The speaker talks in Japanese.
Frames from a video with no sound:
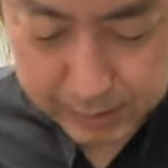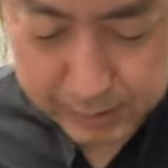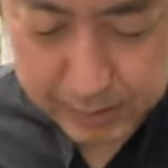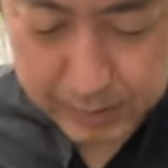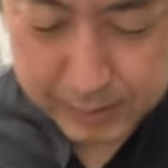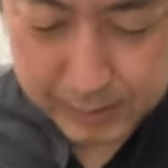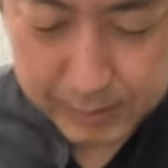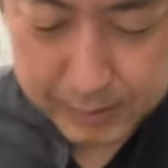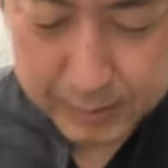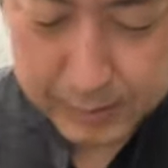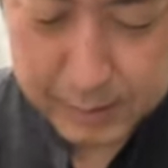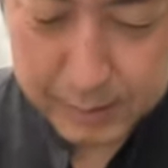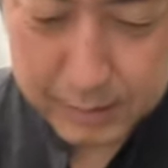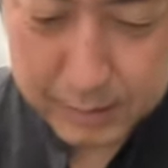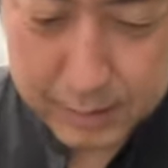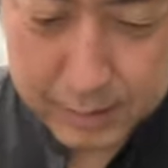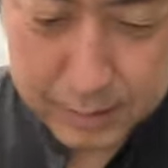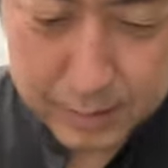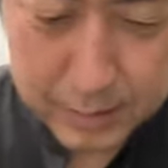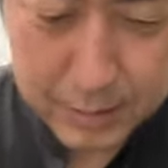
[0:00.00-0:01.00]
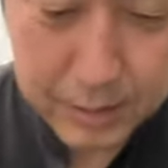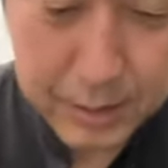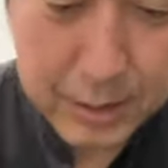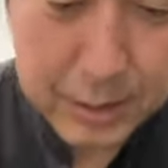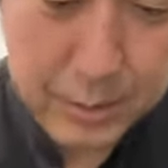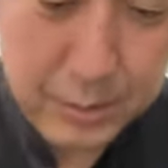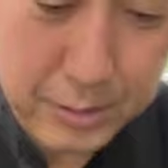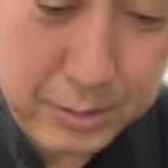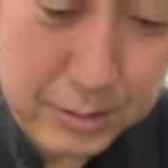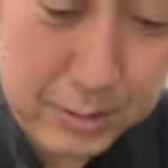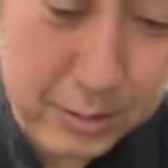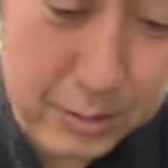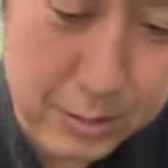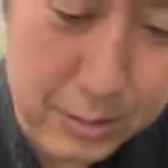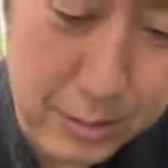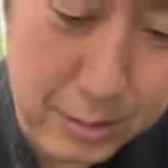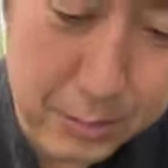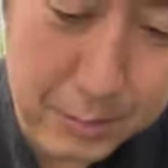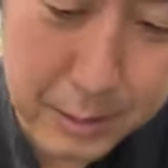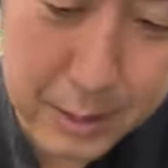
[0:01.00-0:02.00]
ねギュッと角を作
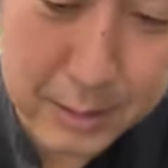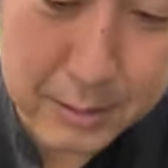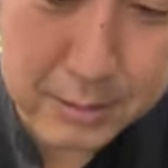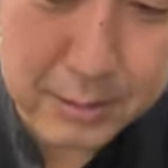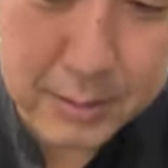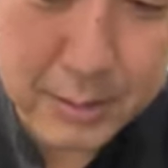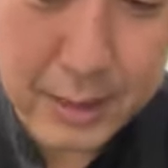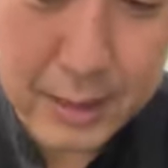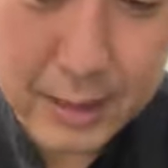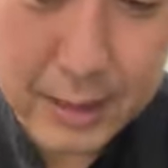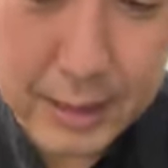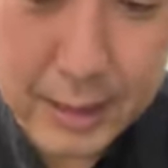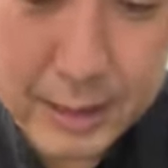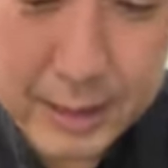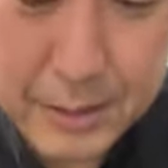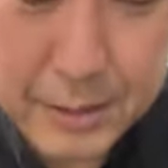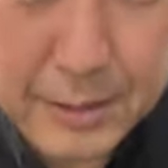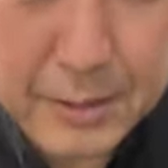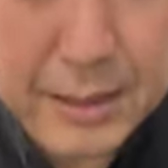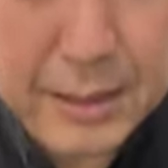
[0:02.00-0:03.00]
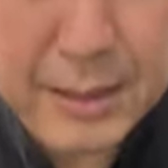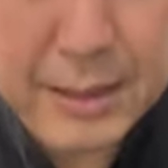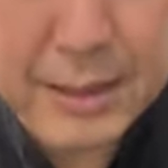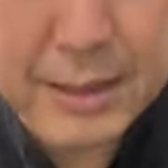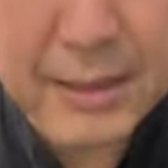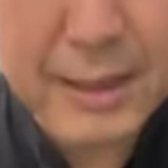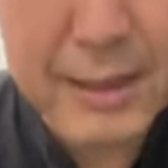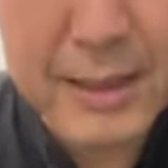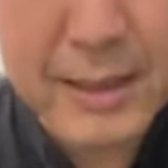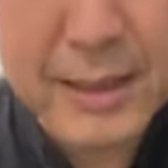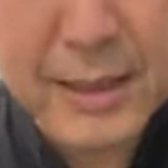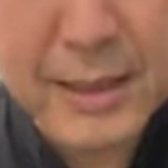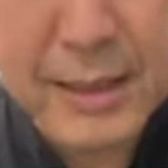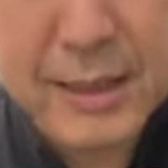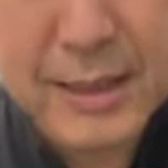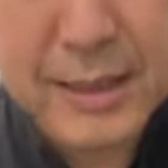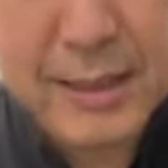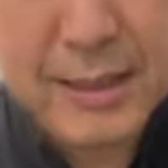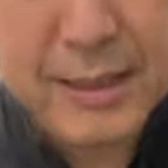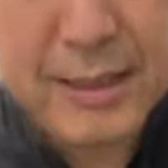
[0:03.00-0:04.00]
ると丸くならないように
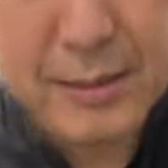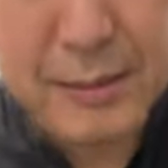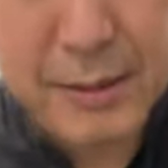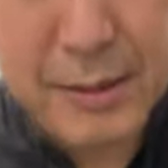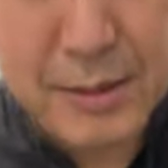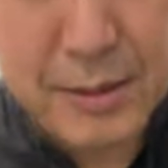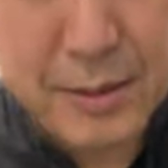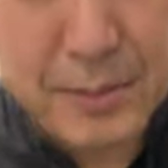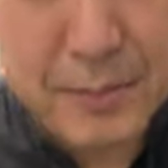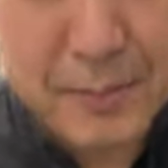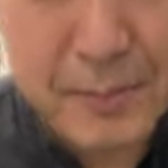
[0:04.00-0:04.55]
しましょ